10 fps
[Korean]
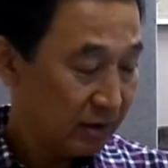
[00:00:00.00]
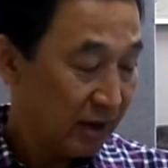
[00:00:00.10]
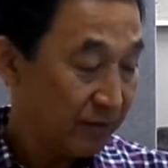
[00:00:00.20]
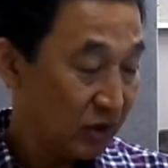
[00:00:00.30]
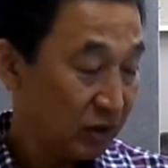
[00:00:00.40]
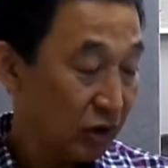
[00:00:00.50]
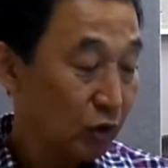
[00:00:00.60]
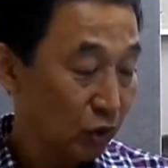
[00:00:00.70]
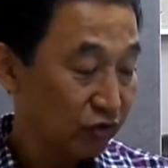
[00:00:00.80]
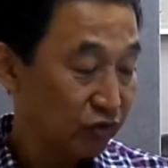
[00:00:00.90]
3년, 서기
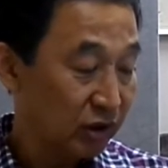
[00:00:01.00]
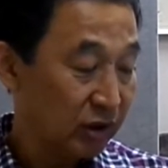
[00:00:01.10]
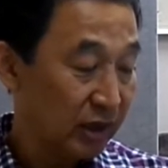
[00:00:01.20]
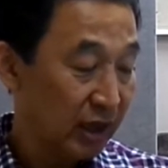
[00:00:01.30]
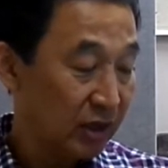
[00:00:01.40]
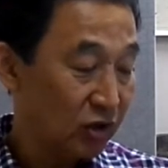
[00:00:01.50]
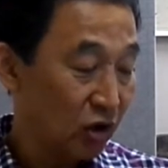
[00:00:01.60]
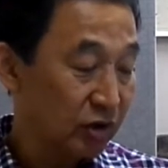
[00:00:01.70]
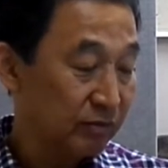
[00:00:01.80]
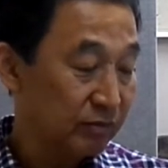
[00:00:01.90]
59년인데
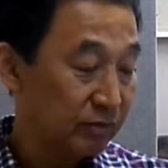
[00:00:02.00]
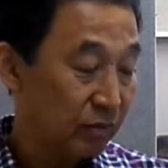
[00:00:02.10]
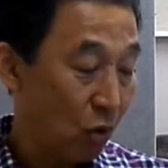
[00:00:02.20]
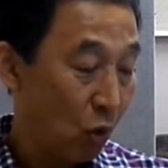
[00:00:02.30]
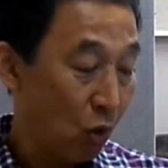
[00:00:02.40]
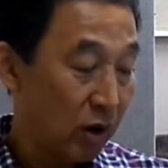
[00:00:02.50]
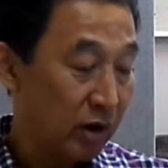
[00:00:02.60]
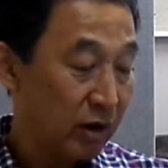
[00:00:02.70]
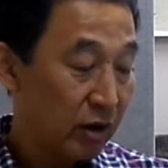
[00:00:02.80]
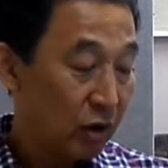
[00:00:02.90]
여름
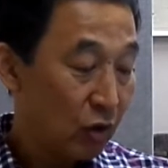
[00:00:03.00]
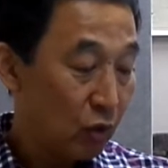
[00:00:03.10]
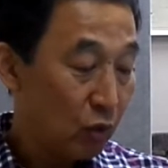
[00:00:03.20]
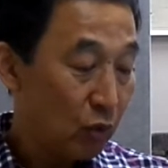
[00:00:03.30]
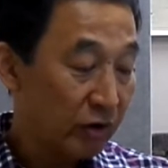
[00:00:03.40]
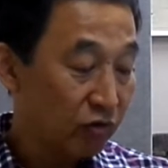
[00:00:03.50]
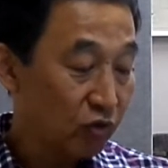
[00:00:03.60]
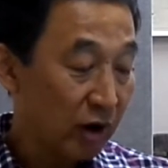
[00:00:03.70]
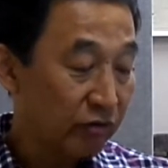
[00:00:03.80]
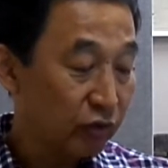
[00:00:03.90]
5월
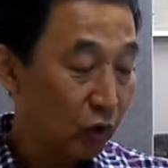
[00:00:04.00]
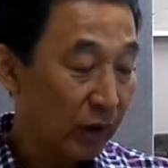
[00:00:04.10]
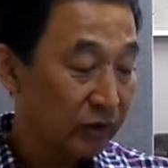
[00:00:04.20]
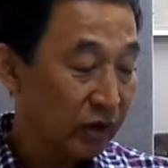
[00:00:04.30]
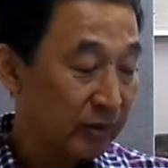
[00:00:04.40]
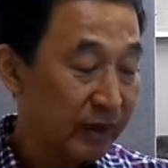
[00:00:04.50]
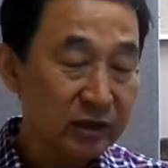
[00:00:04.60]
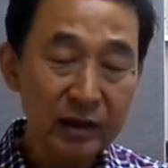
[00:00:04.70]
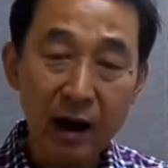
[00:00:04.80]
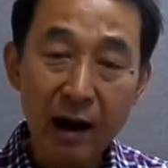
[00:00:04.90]
외국과 우호 관계를
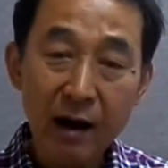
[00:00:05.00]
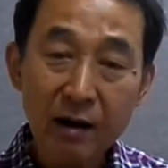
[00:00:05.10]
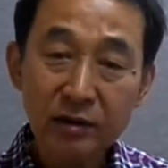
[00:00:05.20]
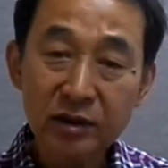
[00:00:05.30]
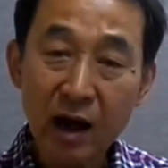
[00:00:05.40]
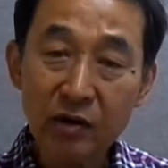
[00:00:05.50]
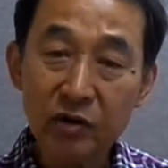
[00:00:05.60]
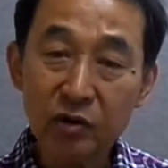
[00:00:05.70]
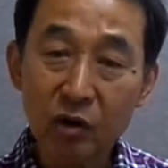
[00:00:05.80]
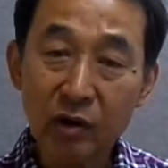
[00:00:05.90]
맺었다. 우
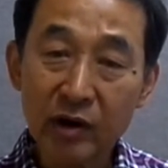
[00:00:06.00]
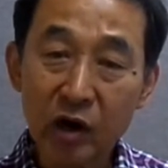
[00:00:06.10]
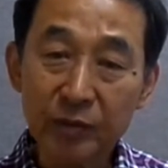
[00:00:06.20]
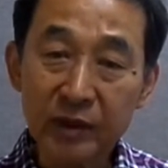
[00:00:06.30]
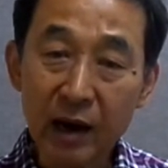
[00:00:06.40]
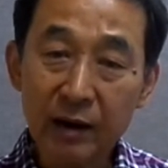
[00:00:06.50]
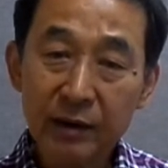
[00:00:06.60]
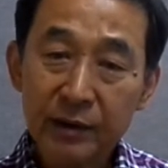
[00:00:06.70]
사건 결과가 나옵니다.